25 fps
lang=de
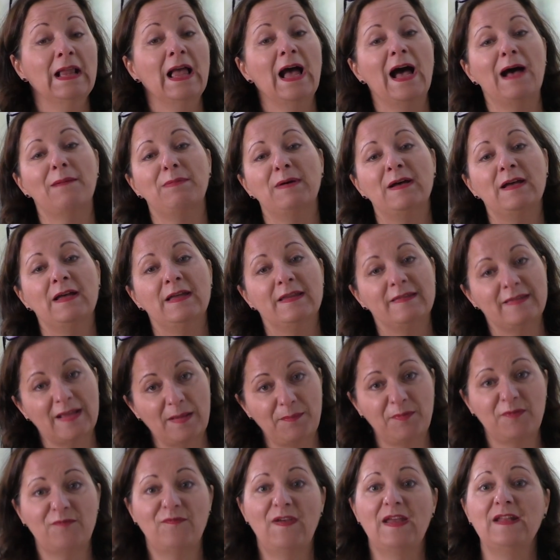Aber
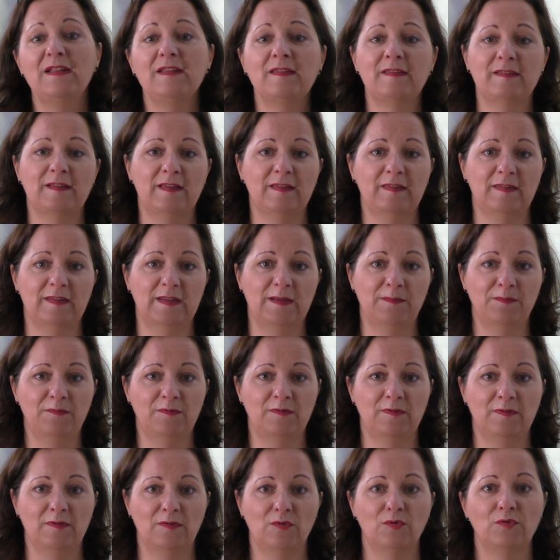selbst wenn es das
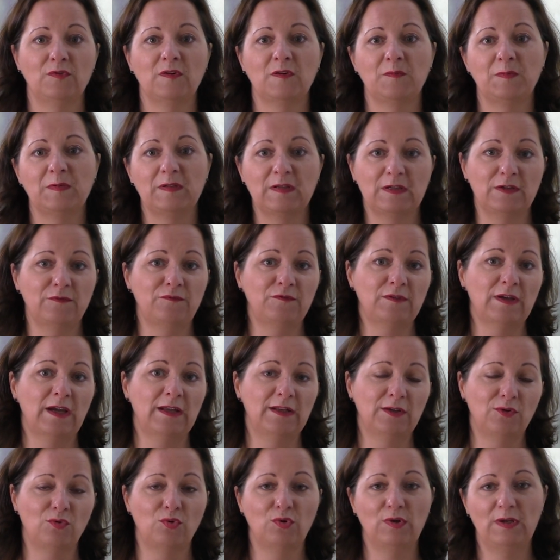gibt und es betrifft
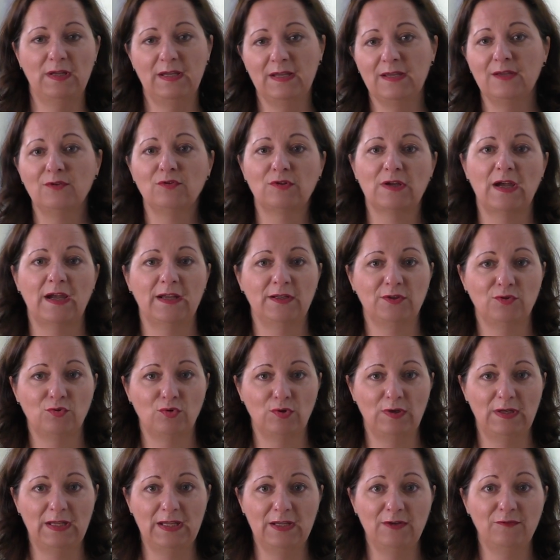eine Kollegin oder einen
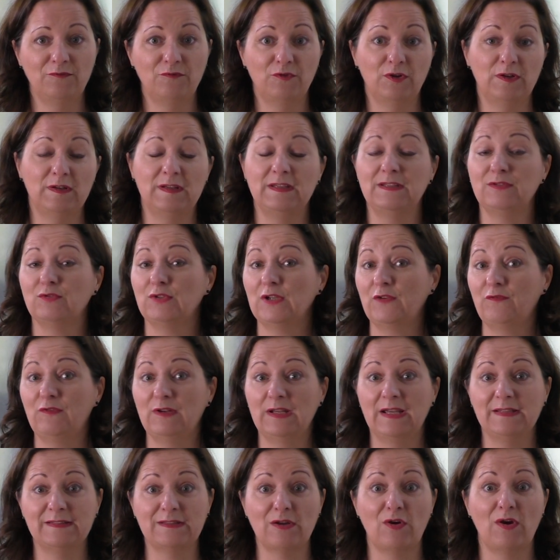Kollegen von dich, dich oder
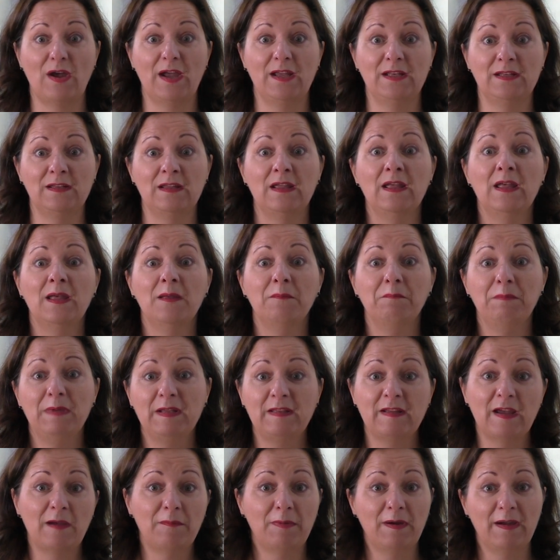vielleicht auch einen
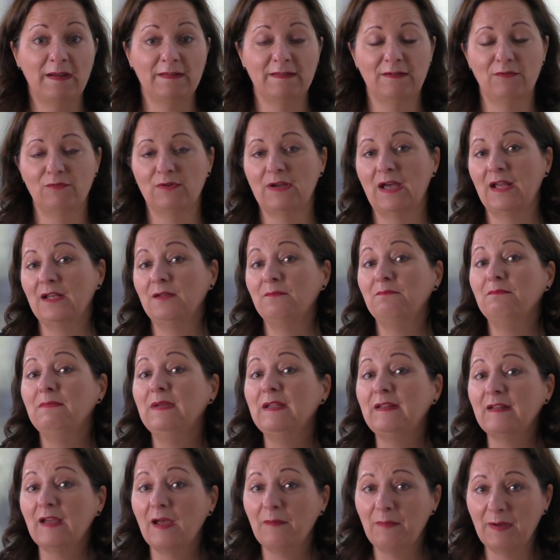Mitarbeiter oder eine
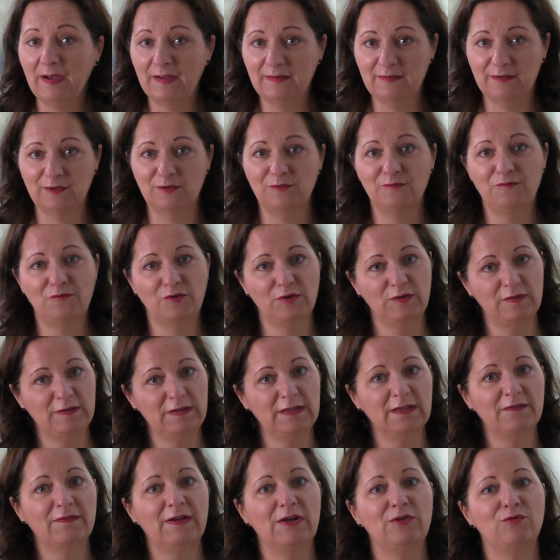Mitarbeiterin von
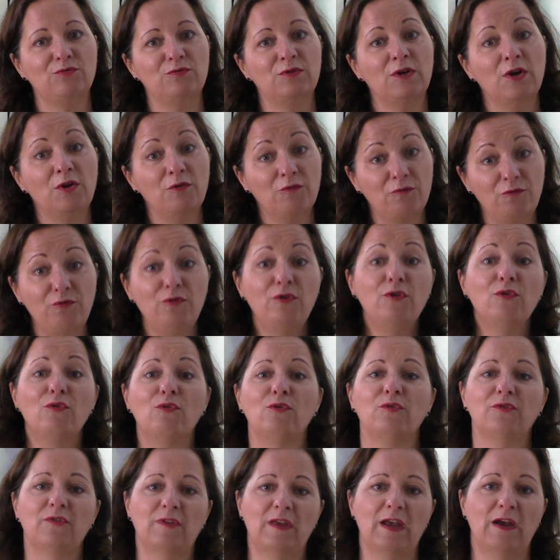dir, weil du
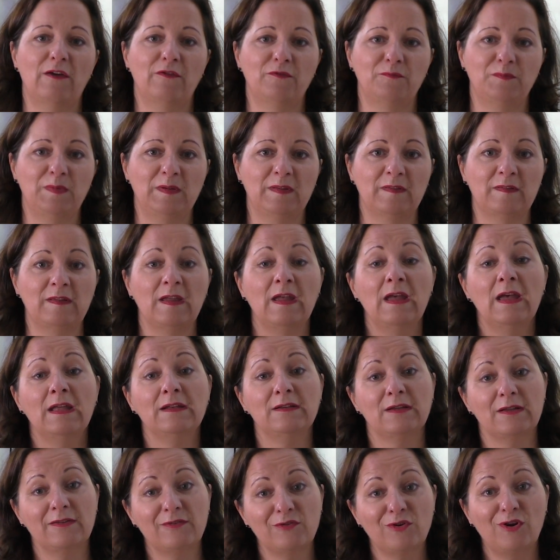Führungskraft bist,
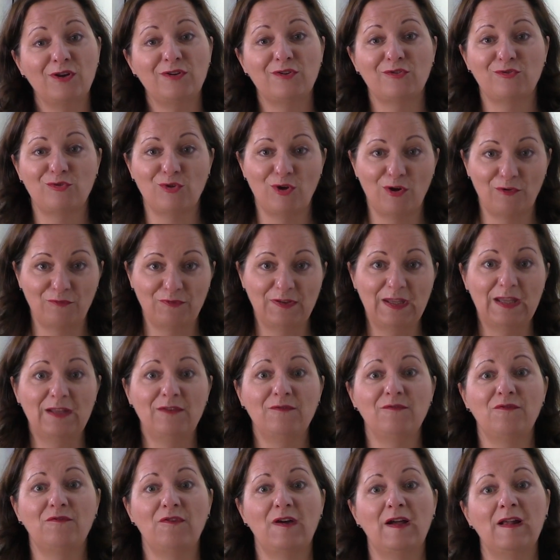dann solltest du auf
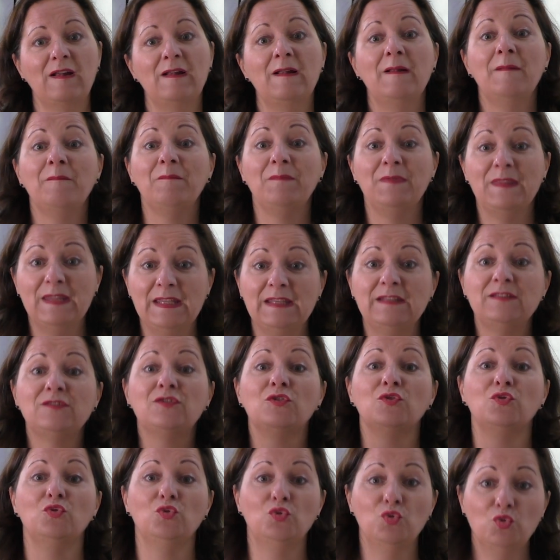jeden Fall
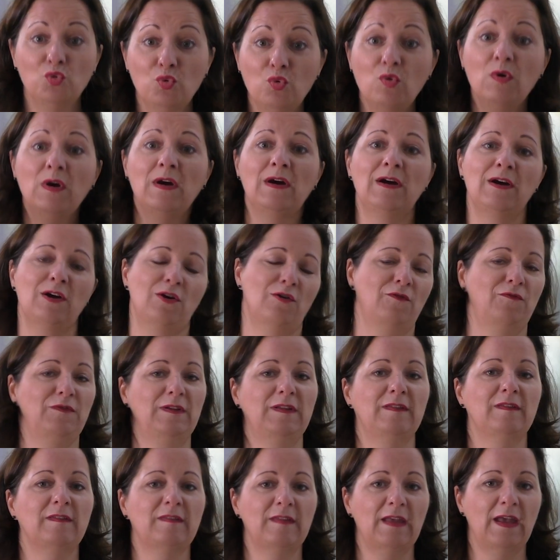nicht nur auf
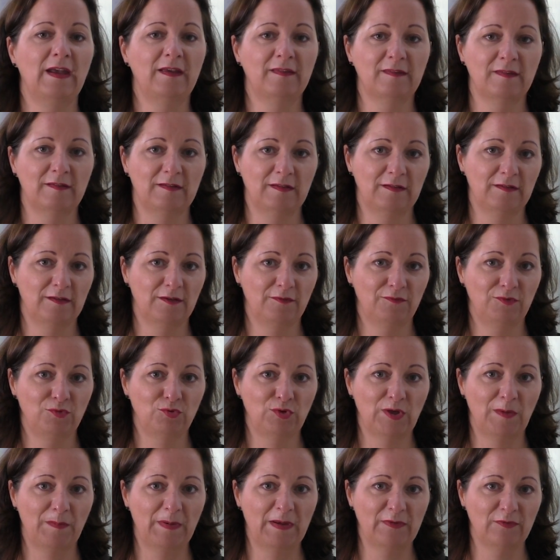dieses
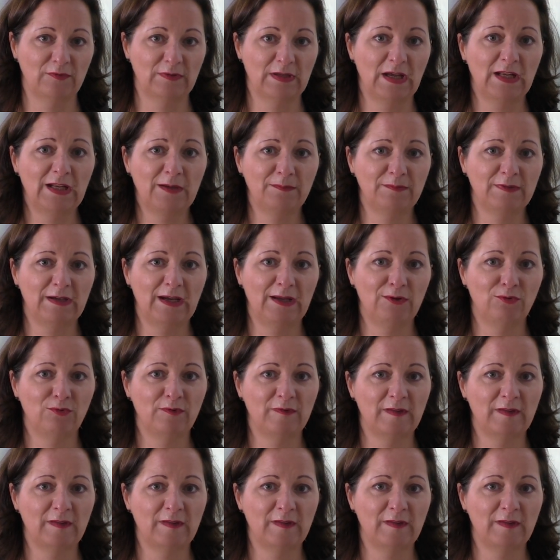Exit-Interview der Personalabteilung